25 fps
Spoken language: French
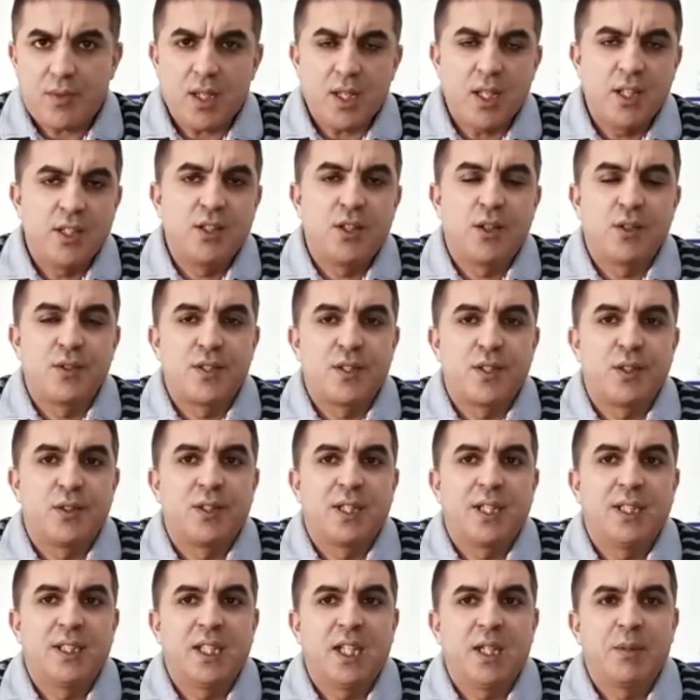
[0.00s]
dans son
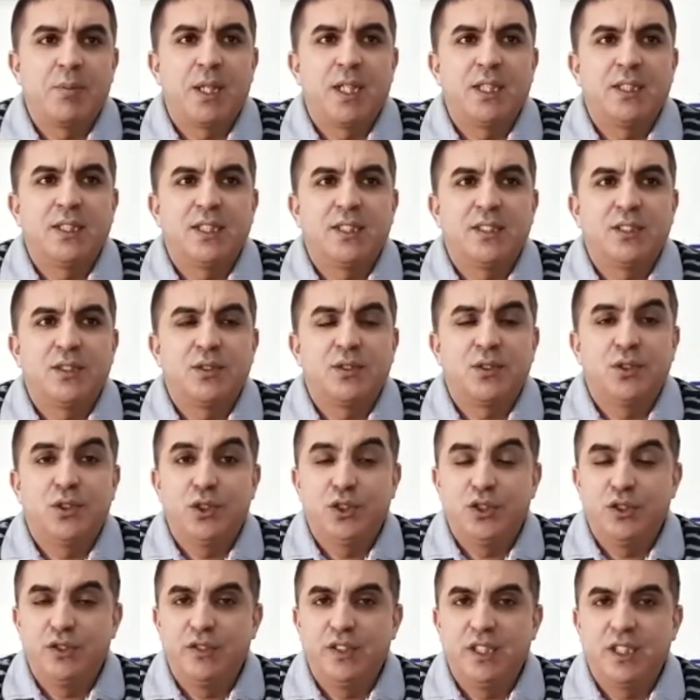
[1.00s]
interprétation de
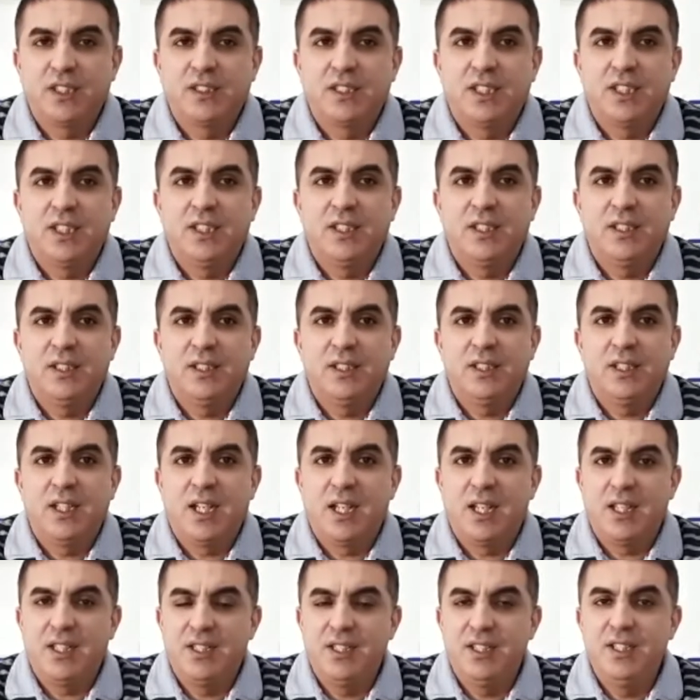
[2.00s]
ce verset,
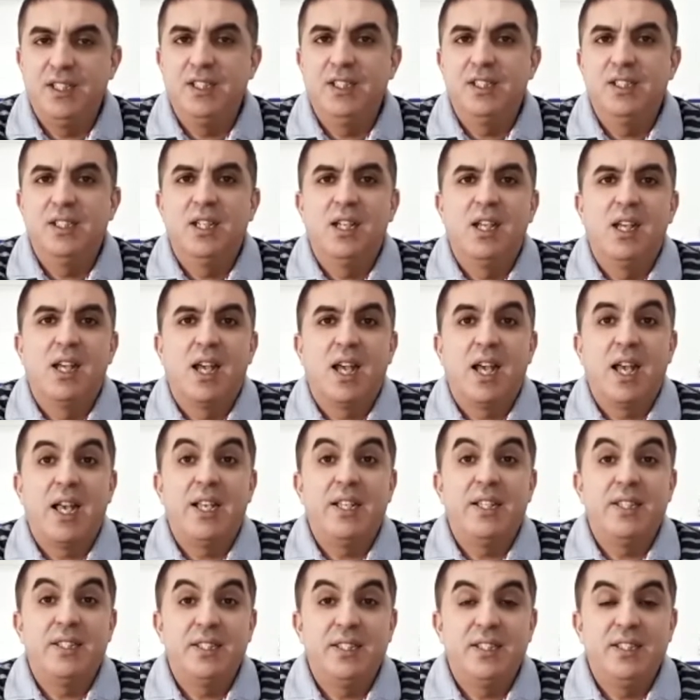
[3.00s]
a dit
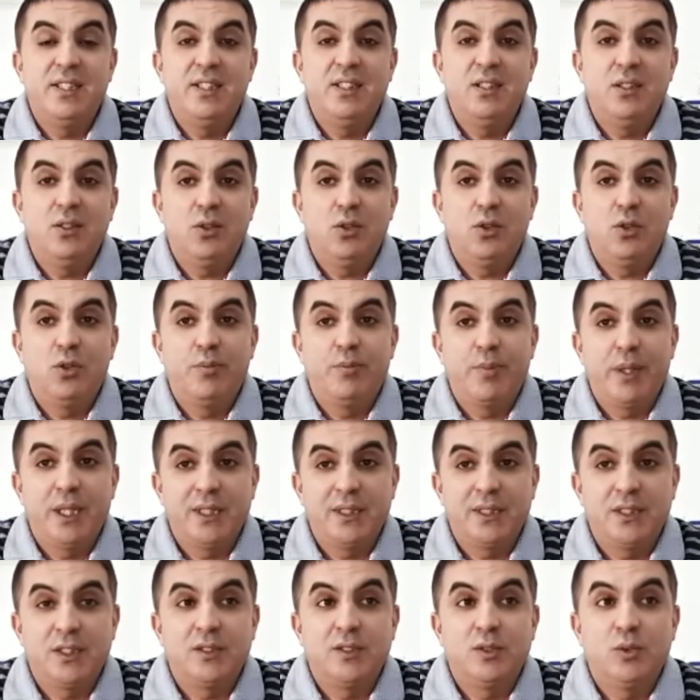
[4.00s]
Ainsi, une
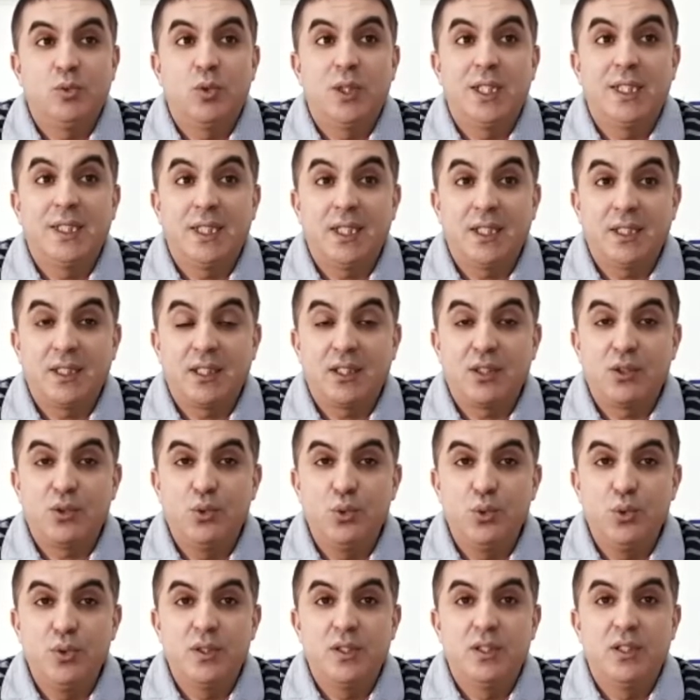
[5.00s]
personne doit être
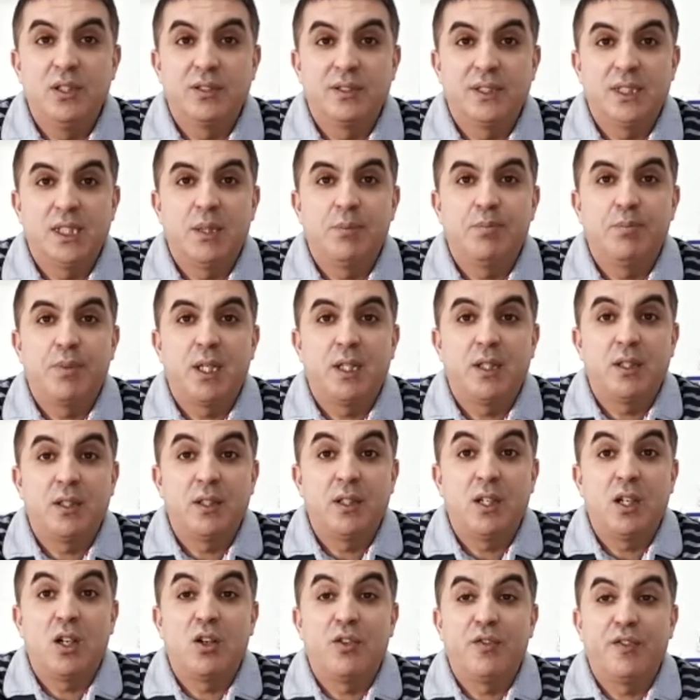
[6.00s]
douce dans ses
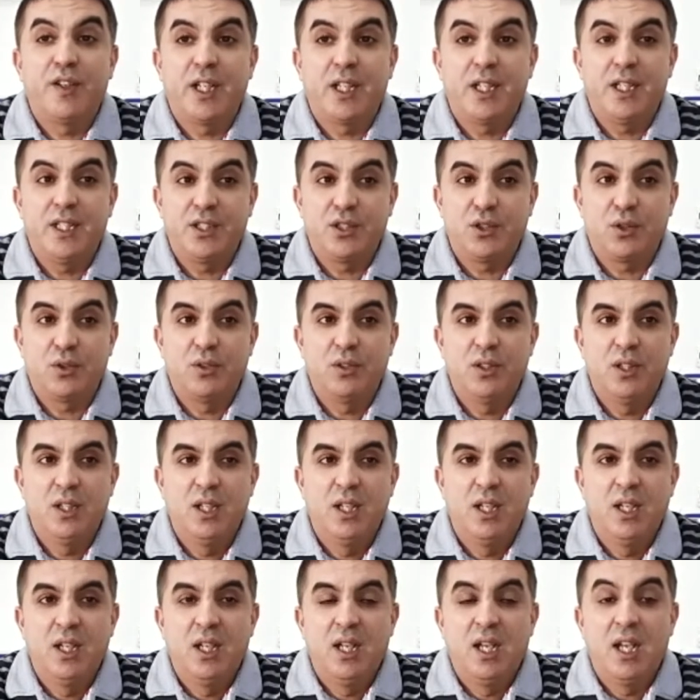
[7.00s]
paroles envers les gens,
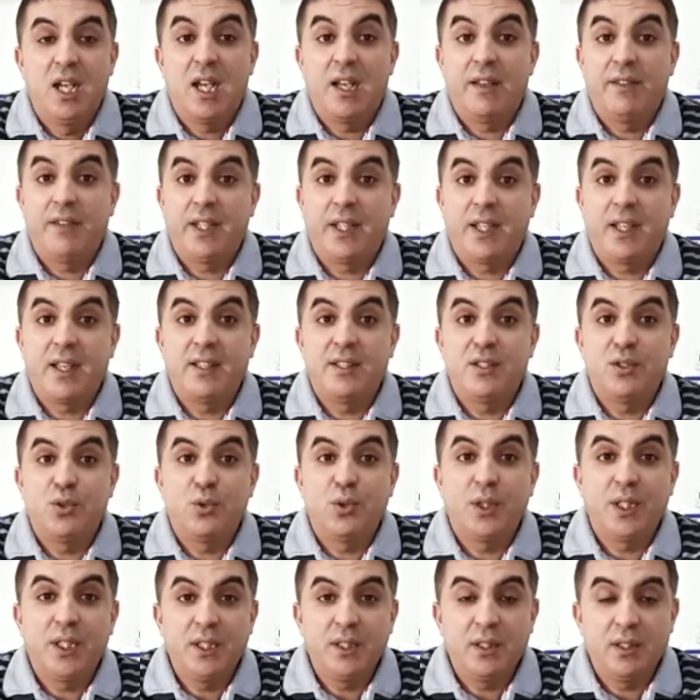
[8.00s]
avec un
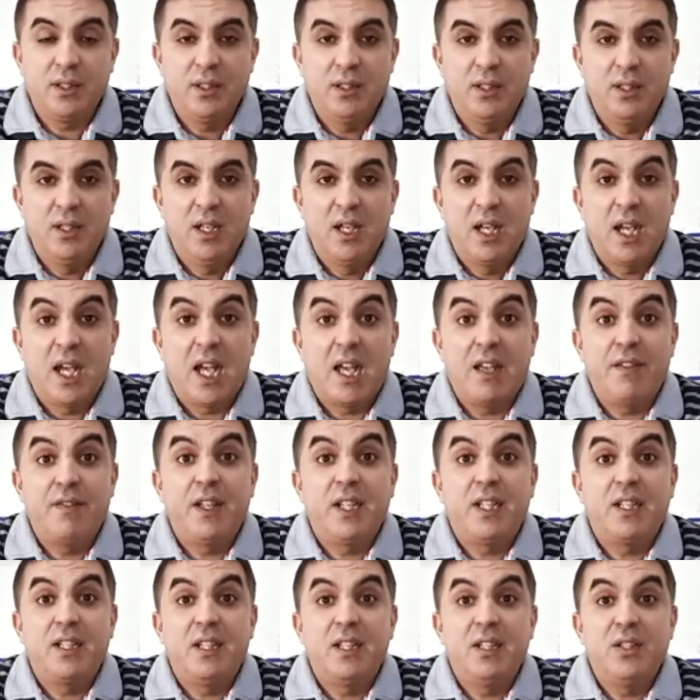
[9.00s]
sourire,
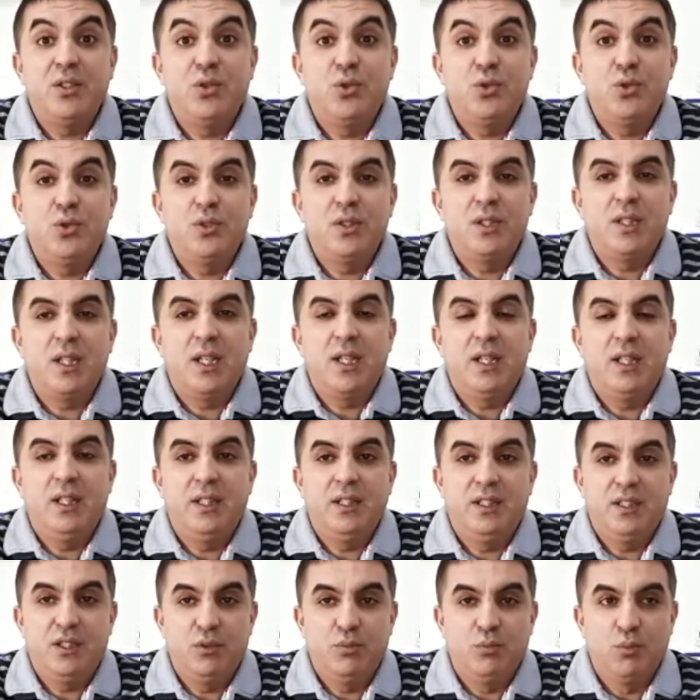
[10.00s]
avec les justes et
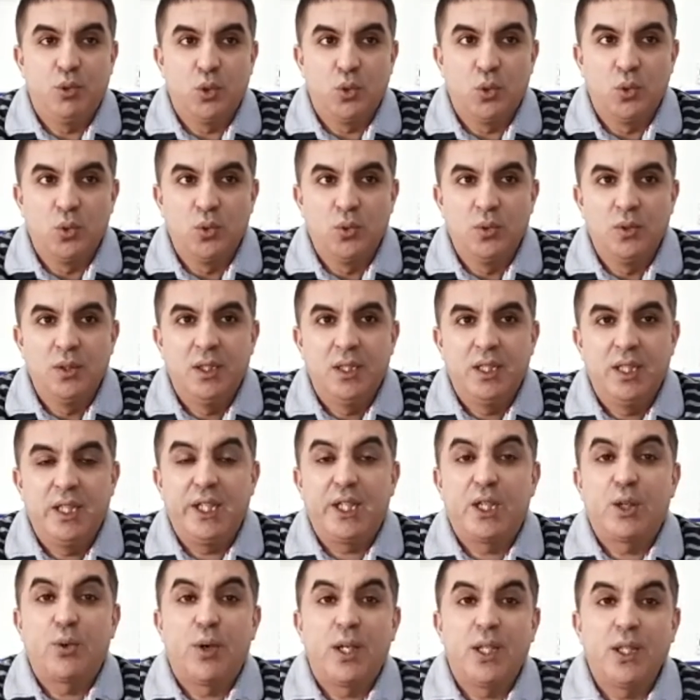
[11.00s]
les immoraux,
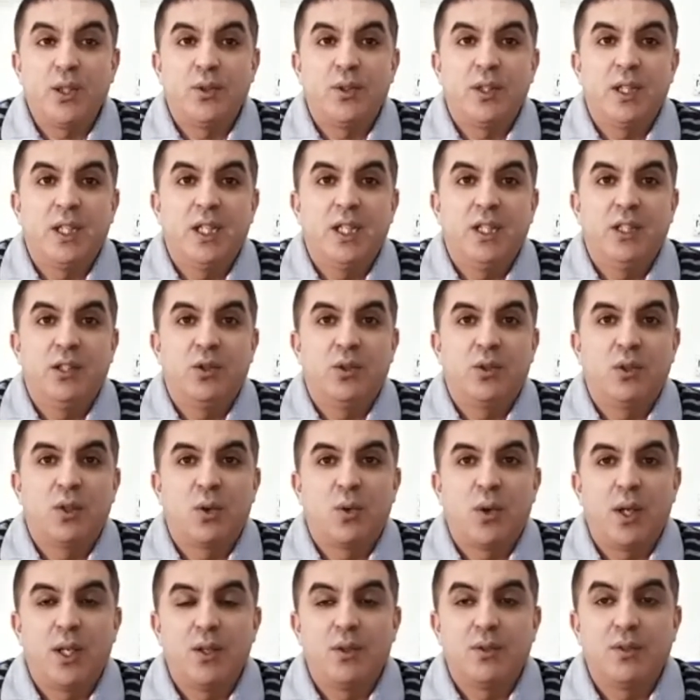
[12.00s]
les croyants et les
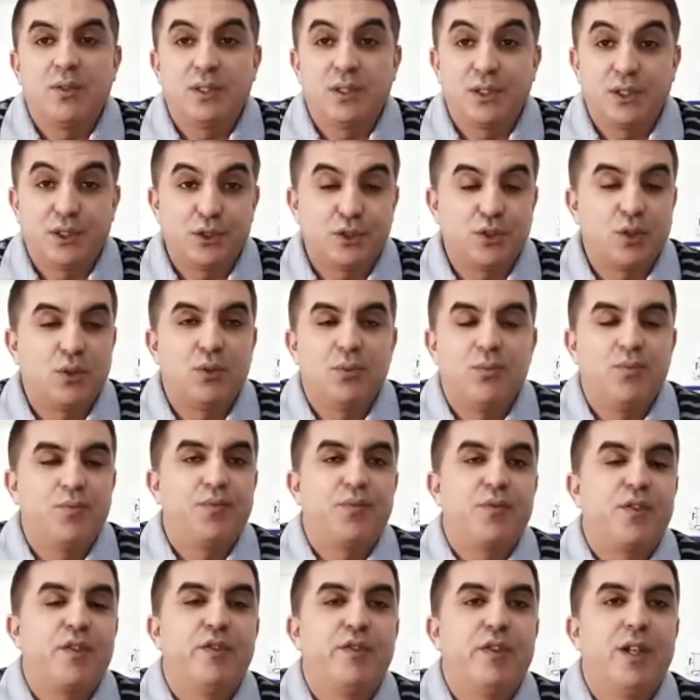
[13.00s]
non-croyants, sans
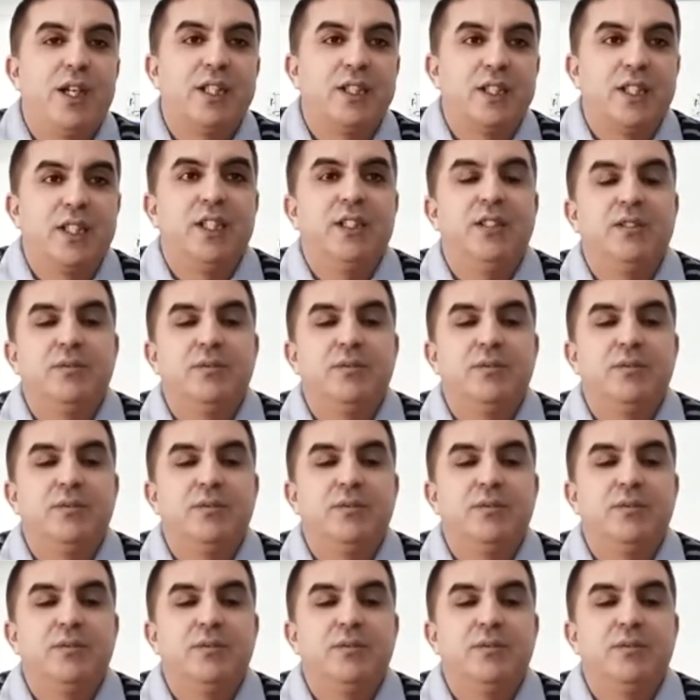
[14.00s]
flatterie.